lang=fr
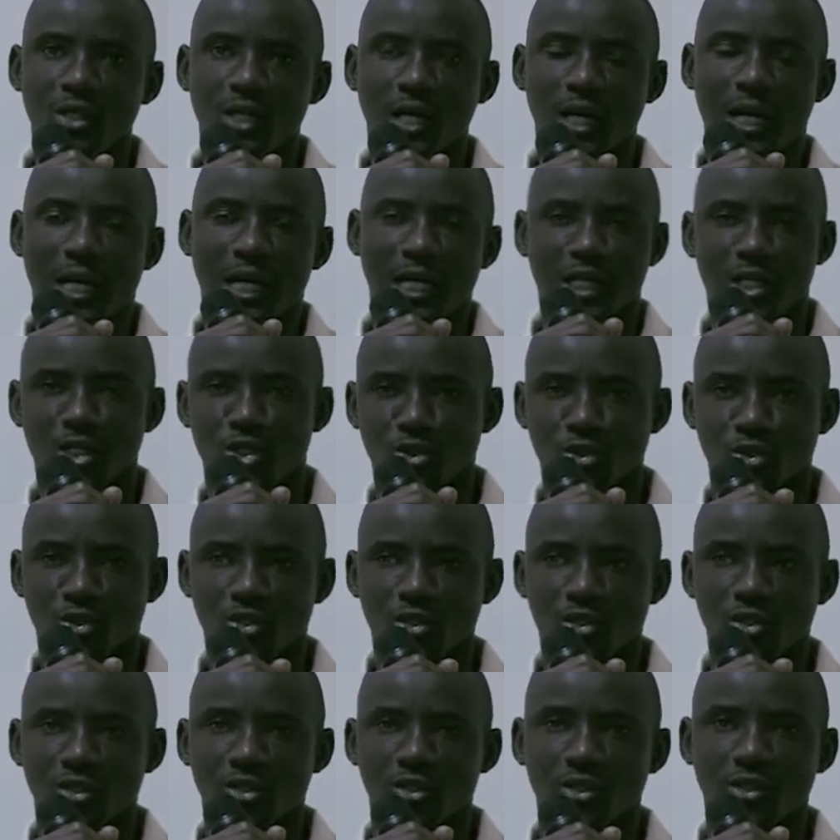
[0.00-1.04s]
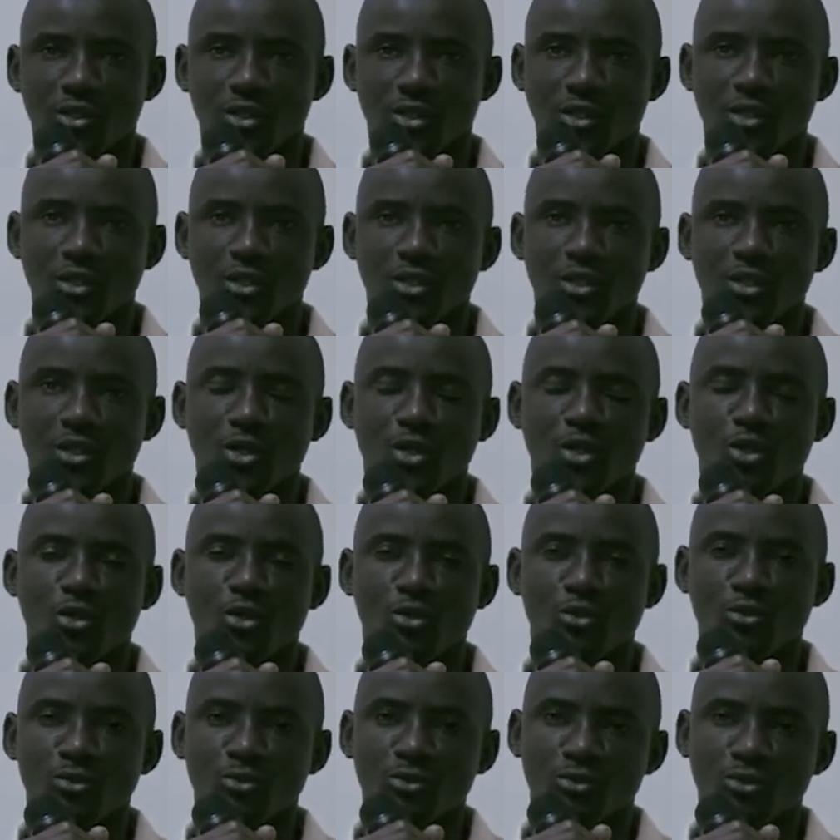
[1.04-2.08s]
à la radio. Hein?
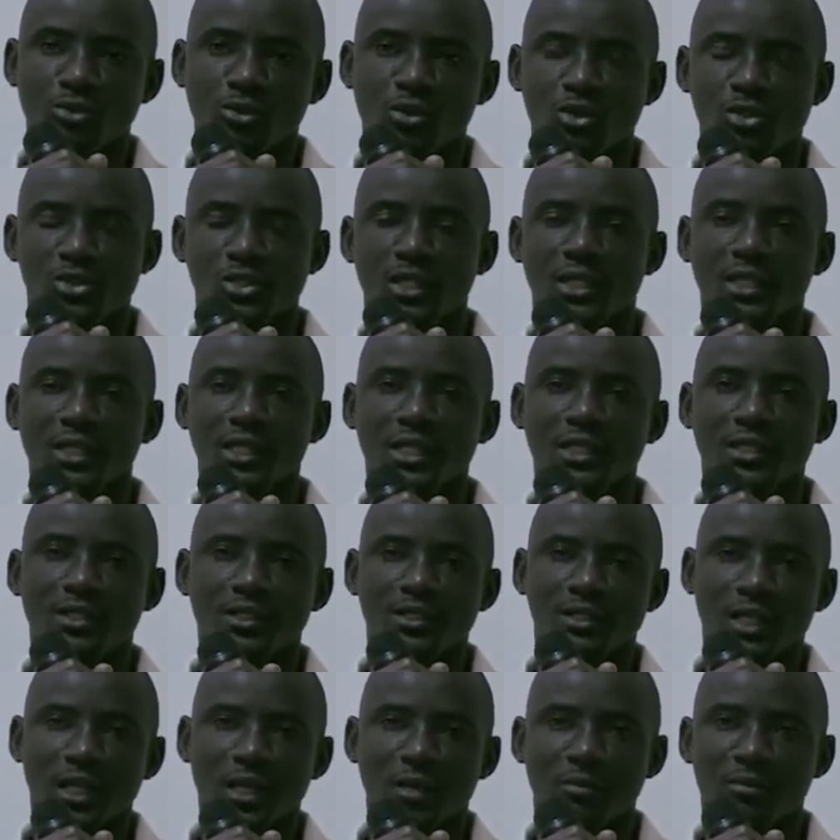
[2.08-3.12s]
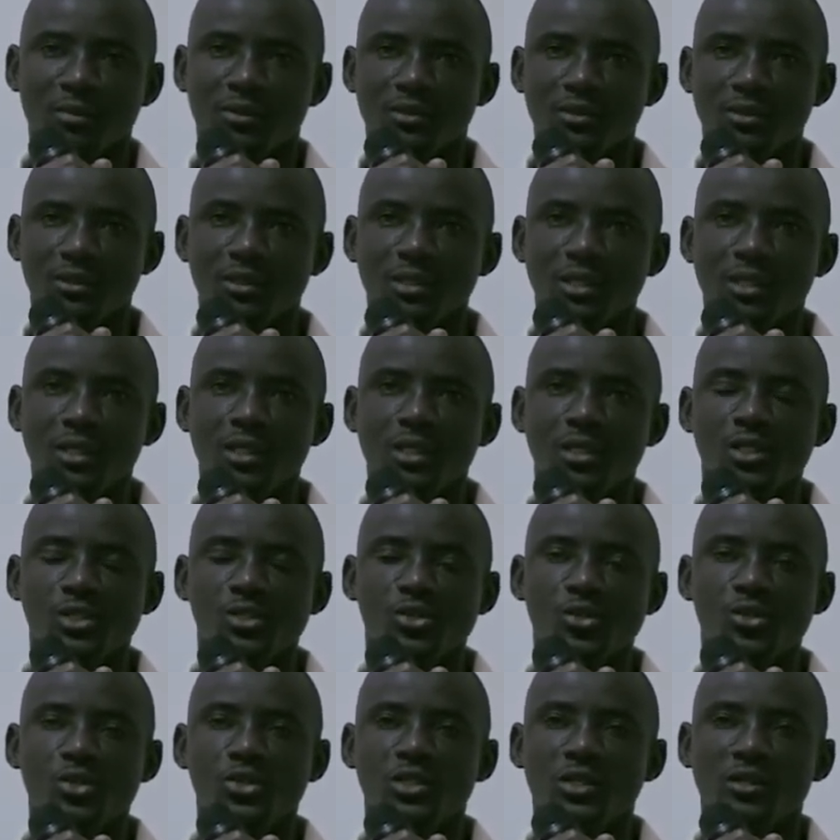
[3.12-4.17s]
On nous conseille d'être simple,
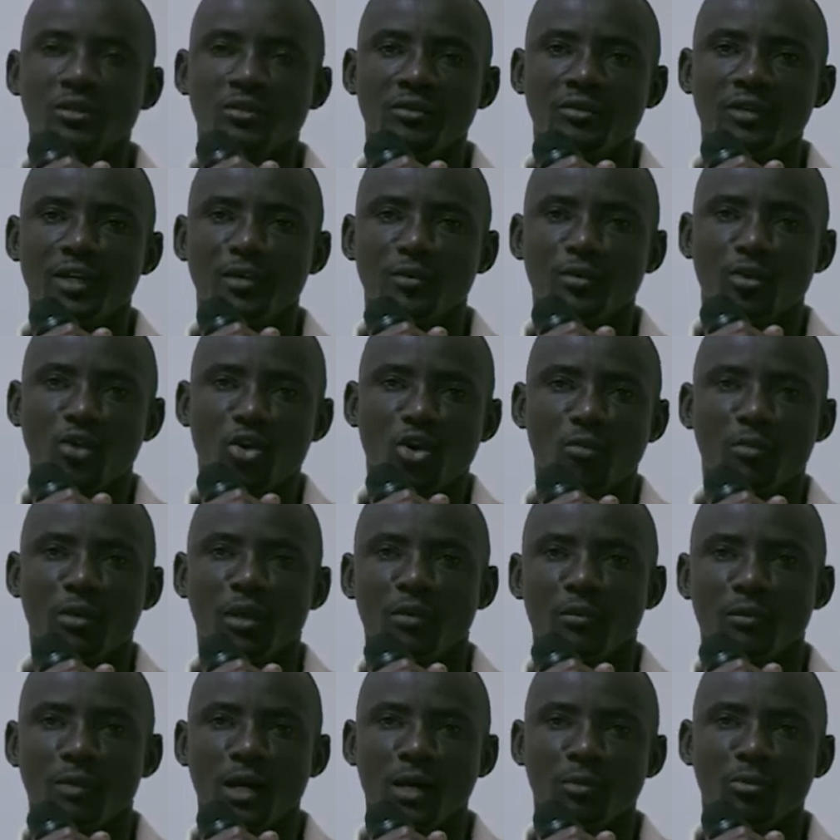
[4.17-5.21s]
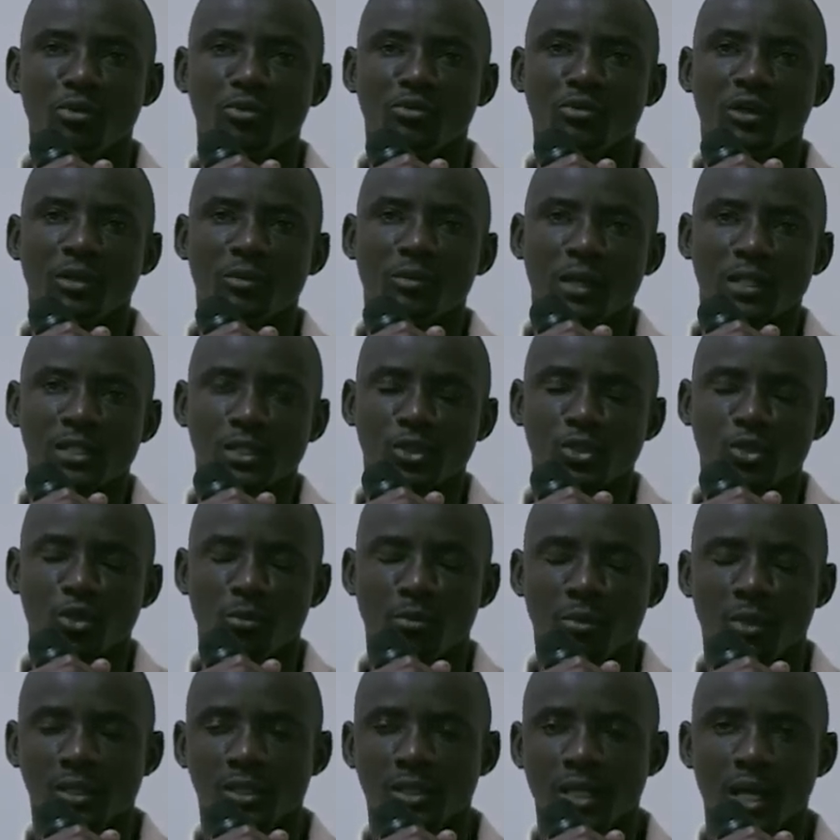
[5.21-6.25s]
sujet, verbe, complément pour faire passer son
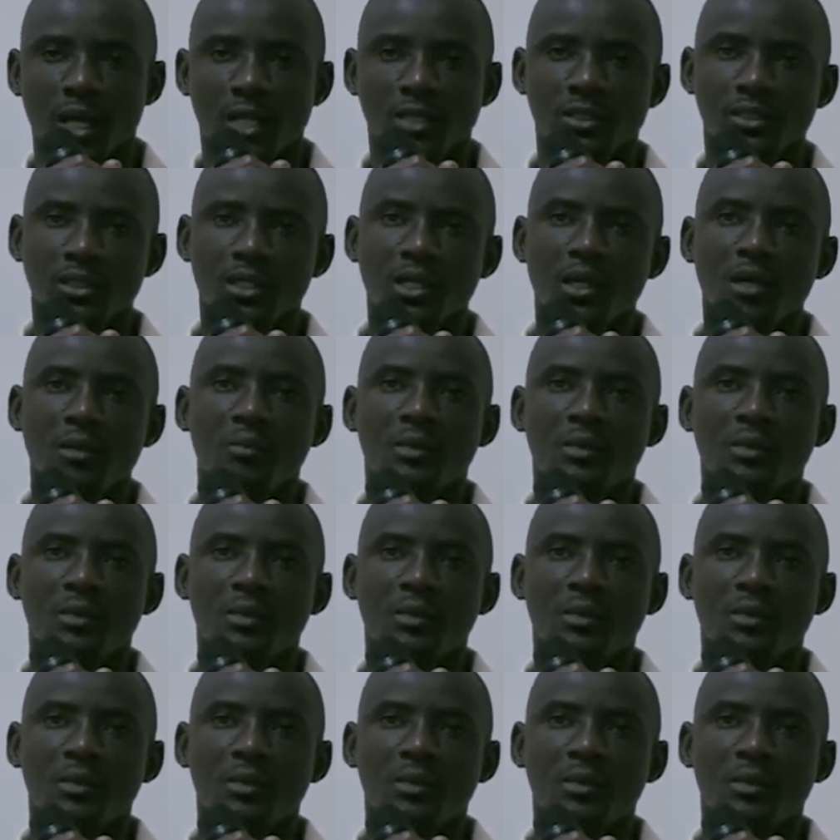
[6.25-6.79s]
message.